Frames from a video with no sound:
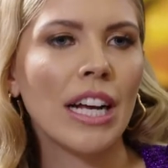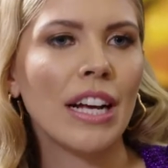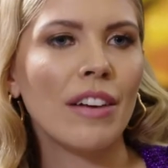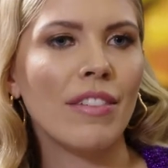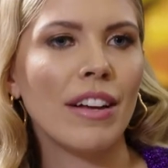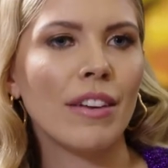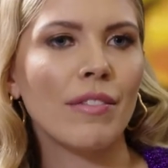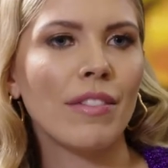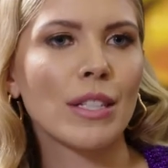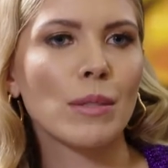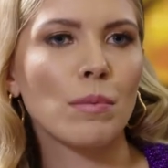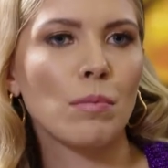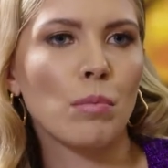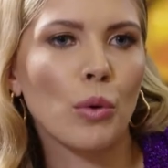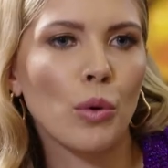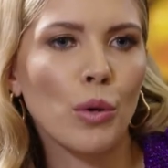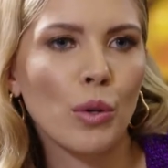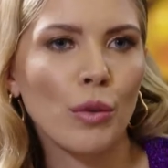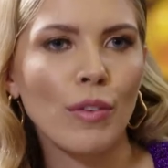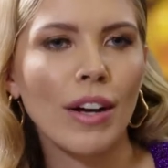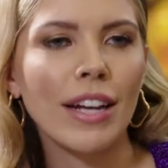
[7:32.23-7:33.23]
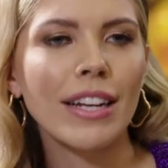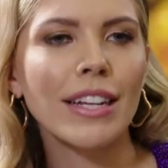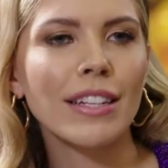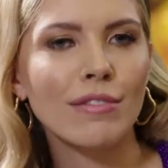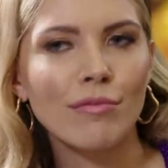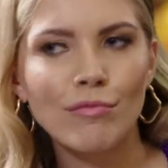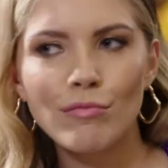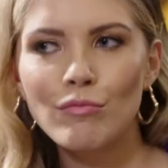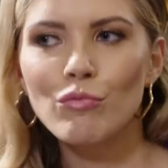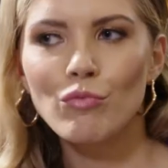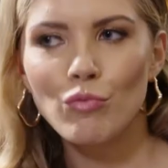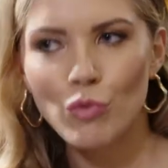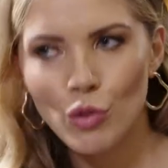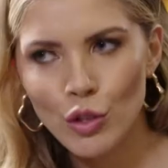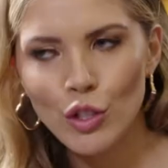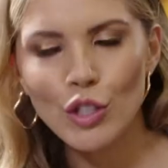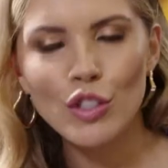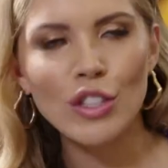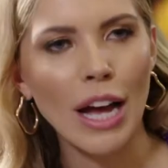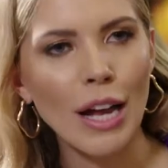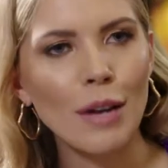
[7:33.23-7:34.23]
Wenn mhm. was blöd war, dann
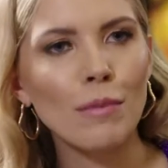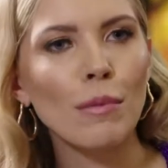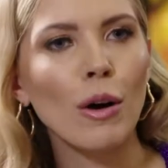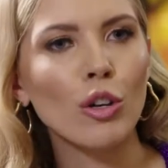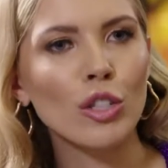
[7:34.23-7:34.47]
wird es einem